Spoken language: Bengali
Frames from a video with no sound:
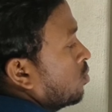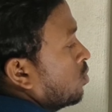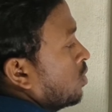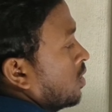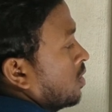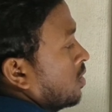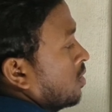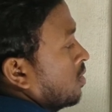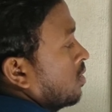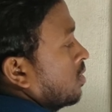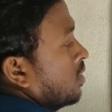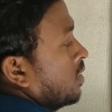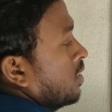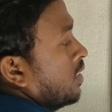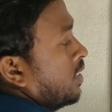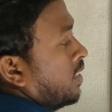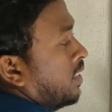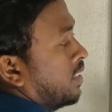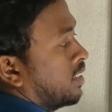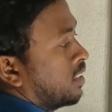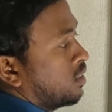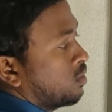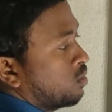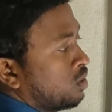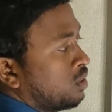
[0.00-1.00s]
ওয়ান
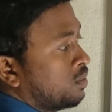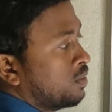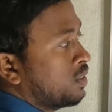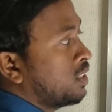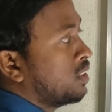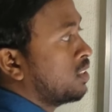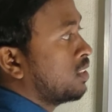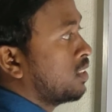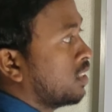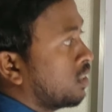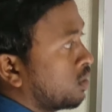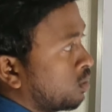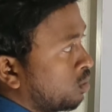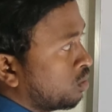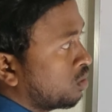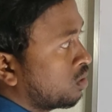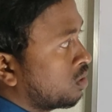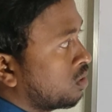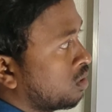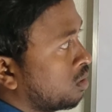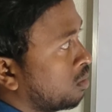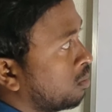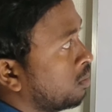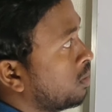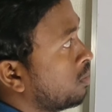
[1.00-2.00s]
এটার জন্য আমাদের চেক করতে
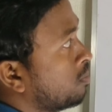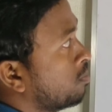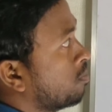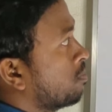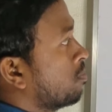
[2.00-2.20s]
হবে